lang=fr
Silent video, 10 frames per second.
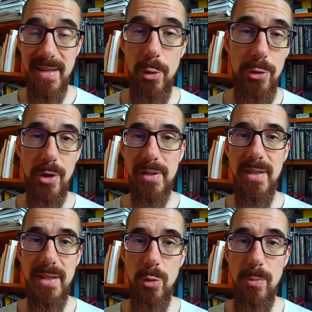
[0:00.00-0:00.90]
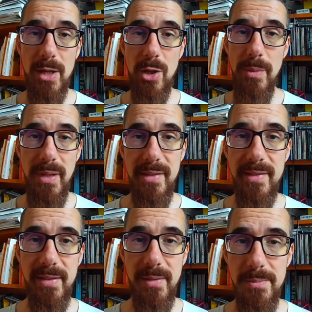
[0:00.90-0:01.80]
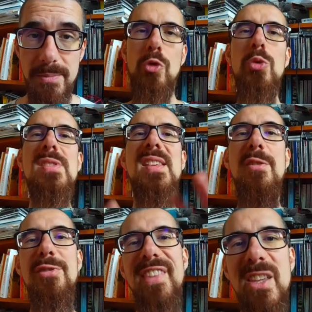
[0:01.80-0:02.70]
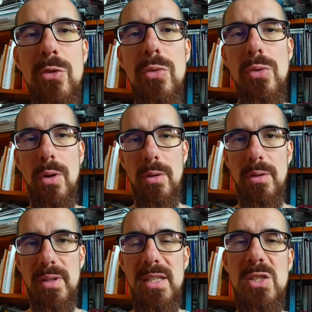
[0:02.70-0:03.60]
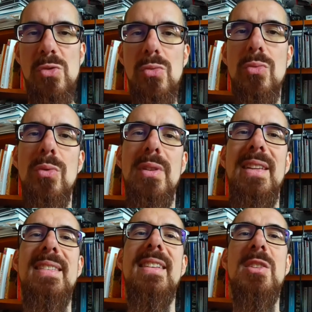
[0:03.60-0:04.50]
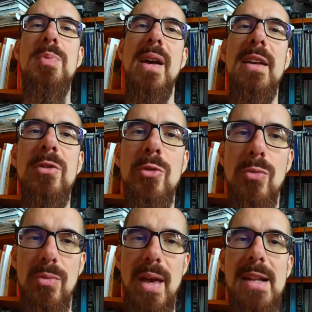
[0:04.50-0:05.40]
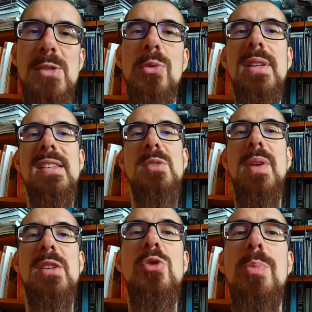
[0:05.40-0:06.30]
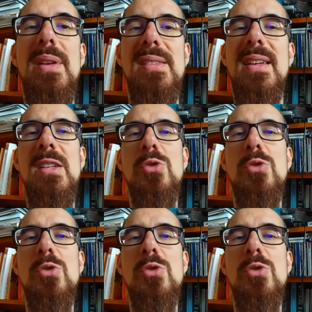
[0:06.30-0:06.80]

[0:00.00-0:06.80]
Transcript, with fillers: Luther King ou Malcolm X, toutes ces figures qui sont des inspirations. Elles sont des inspirations parce qu'elles